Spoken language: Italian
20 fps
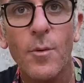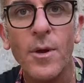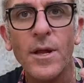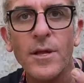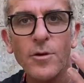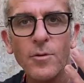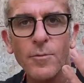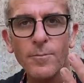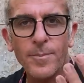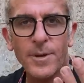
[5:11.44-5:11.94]

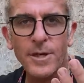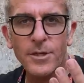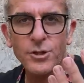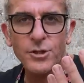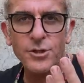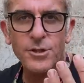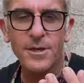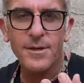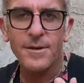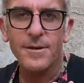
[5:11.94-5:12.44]
quindi un
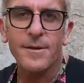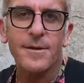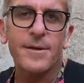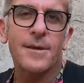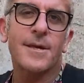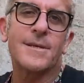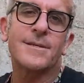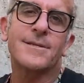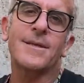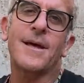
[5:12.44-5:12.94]
pesce
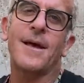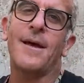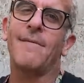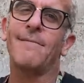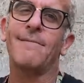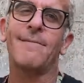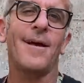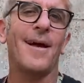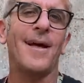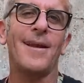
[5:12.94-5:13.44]
perché sta
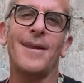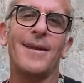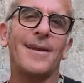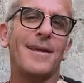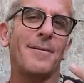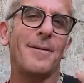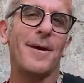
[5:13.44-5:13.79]
all'aria